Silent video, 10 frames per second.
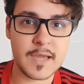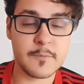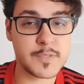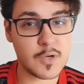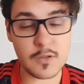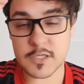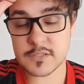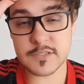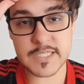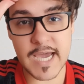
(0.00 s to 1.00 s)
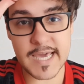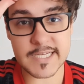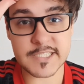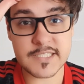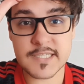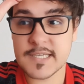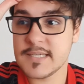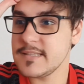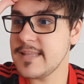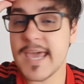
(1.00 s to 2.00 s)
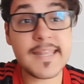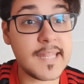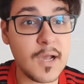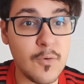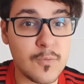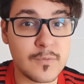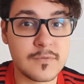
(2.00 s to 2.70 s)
O psicológico dos caras derreteu.